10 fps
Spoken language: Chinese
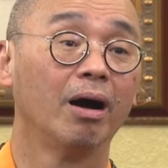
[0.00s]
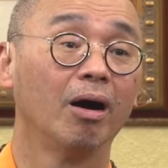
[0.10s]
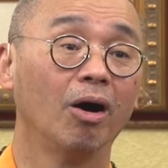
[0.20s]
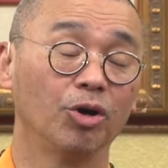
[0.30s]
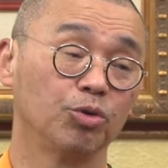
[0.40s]

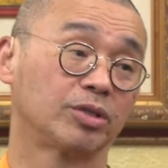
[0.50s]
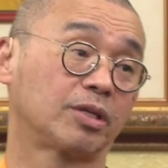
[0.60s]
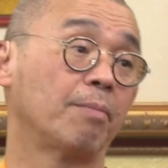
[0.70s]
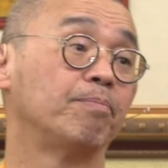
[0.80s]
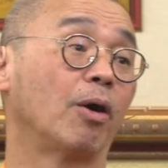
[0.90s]
好，因为
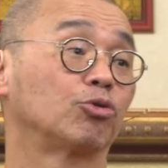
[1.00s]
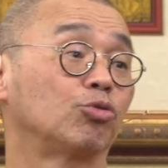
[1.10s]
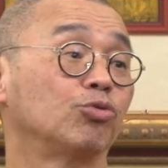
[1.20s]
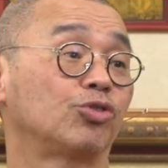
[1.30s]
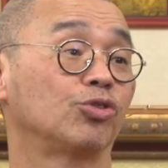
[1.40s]
三宝
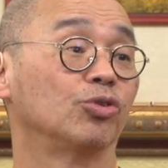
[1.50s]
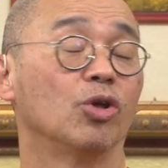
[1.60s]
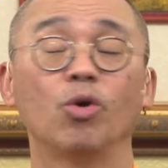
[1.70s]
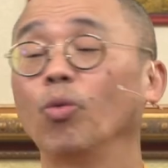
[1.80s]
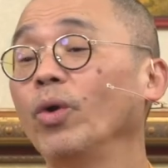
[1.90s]
出世
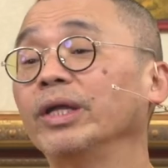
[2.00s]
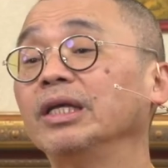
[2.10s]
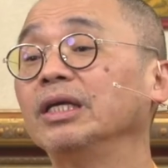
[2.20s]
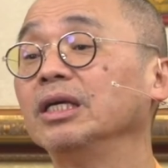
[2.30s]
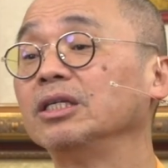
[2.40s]
为利
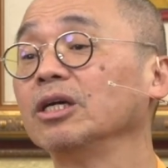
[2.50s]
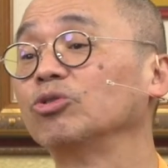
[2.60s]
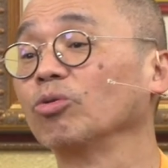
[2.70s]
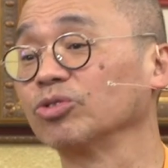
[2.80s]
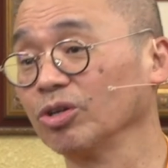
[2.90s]
益一切
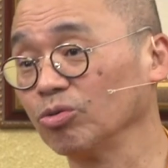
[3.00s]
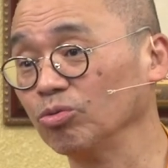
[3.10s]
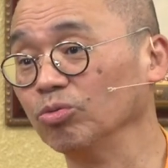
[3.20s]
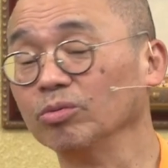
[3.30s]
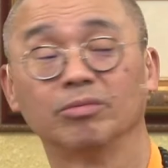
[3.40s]
众生故，